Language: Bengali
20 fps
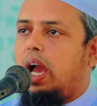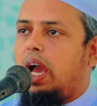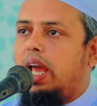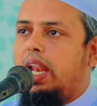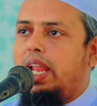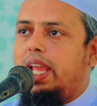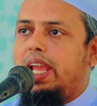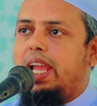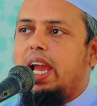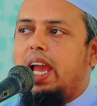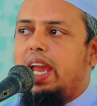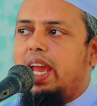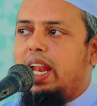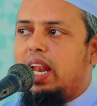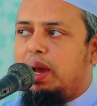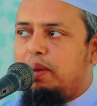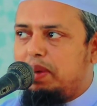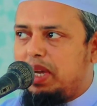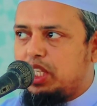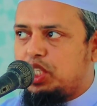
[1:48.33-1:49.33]
খালি
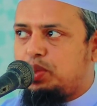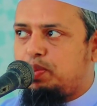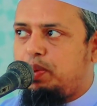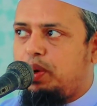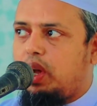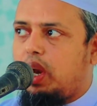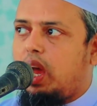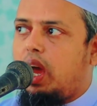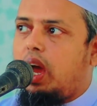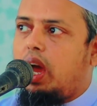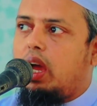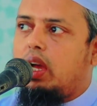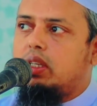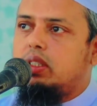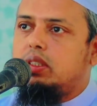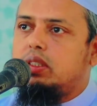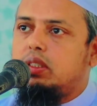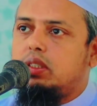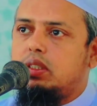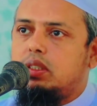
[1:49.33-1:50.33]
গায়ে নামাজ পড়া
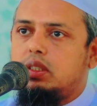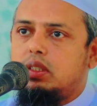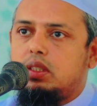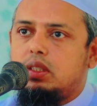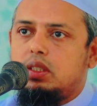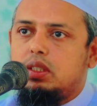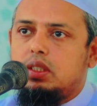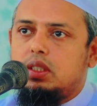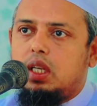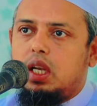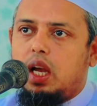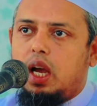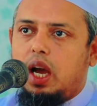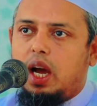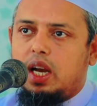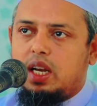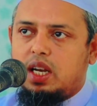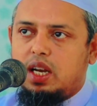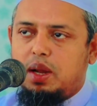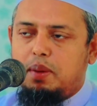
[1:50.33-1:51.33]

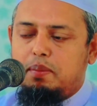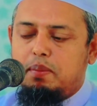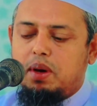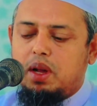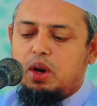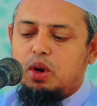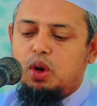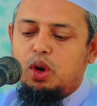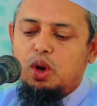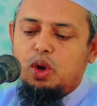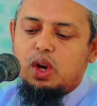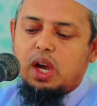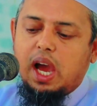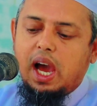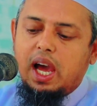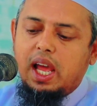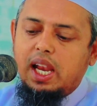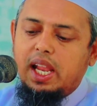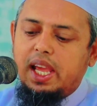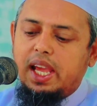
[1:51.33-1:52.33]
আট নাম্বার হইল
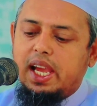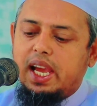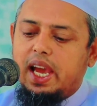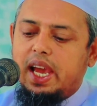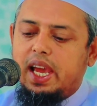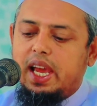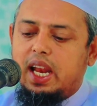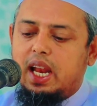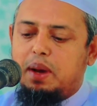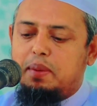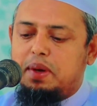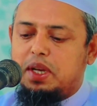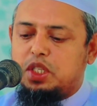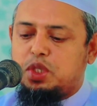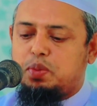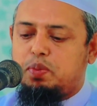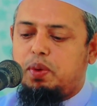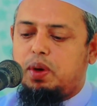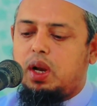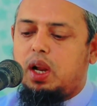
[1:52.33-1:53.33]
খালি গায়ে
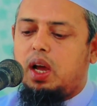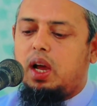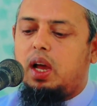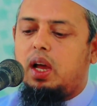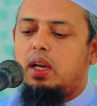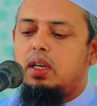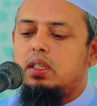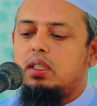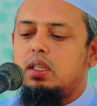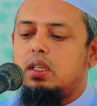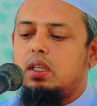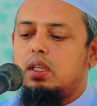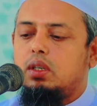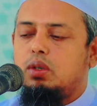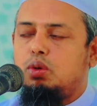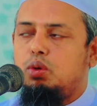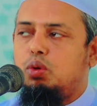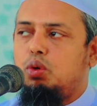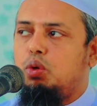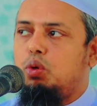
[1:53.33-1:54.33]
নামাজ পড়া
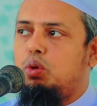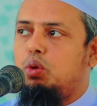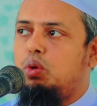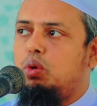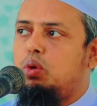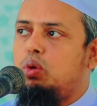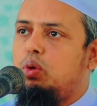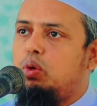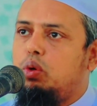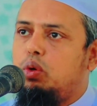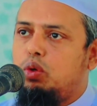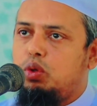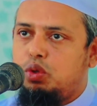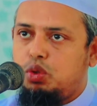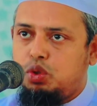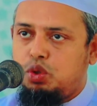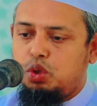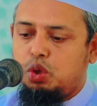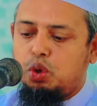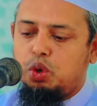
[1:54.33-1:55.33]
কোনো
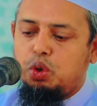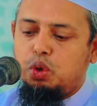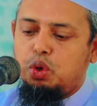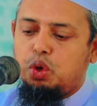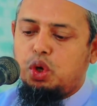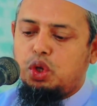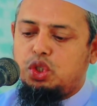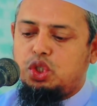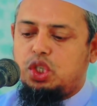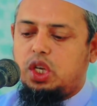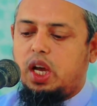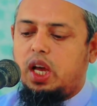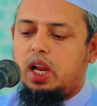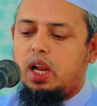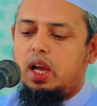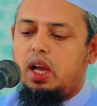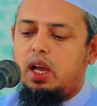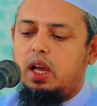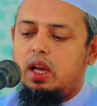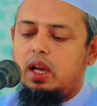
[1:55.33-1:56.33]
জরুরত
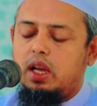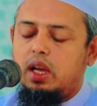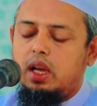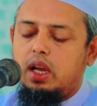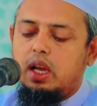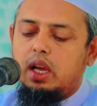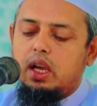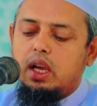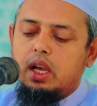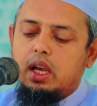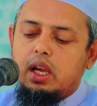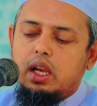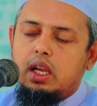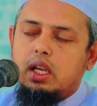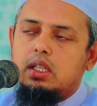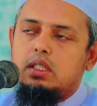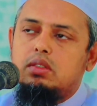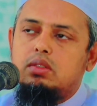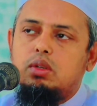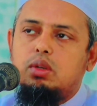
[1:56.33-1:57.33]
ছাড়া
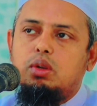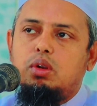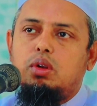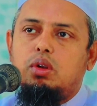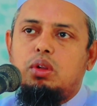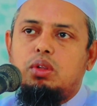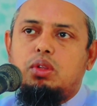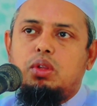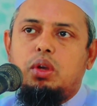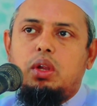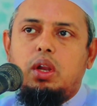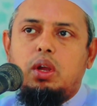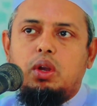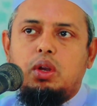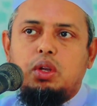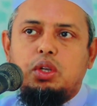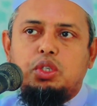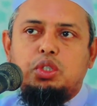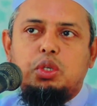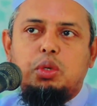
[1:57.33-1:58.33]
জরুরত হইলে
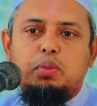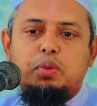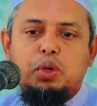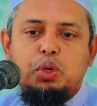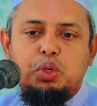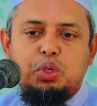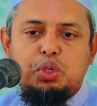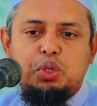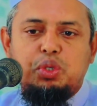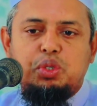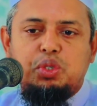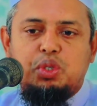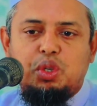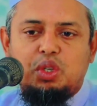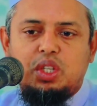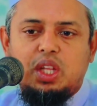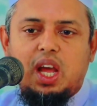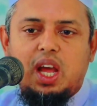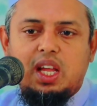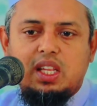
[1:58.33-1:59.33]
অনেক সময়
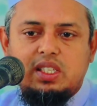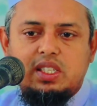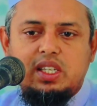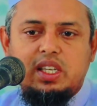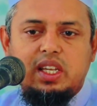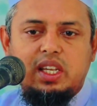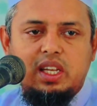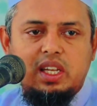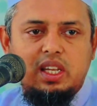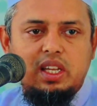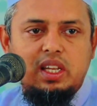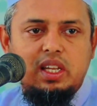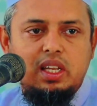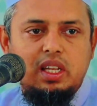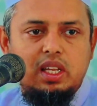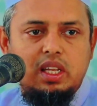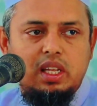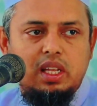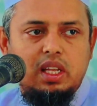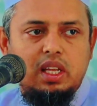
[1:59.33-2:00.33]
অসুস্থতা আছে
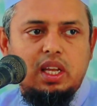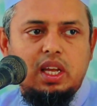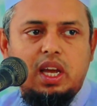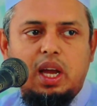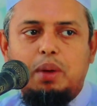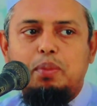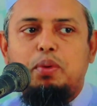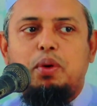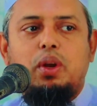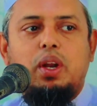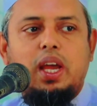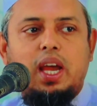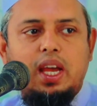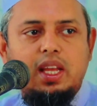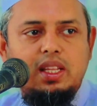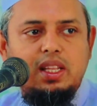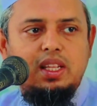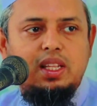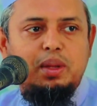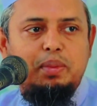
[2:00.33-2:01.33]
কাপড়
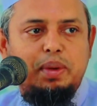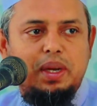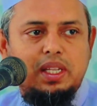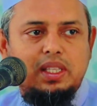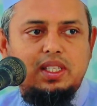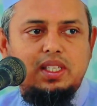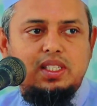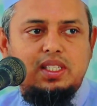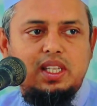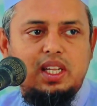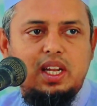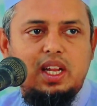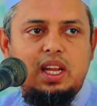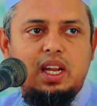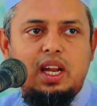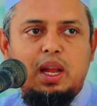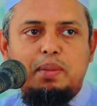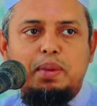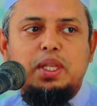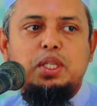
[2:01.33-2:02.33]
গায়ে দিতে পারতেছে
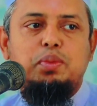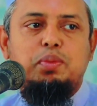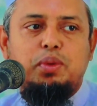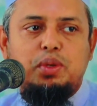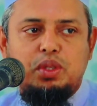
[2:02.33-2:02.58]
না নামাজ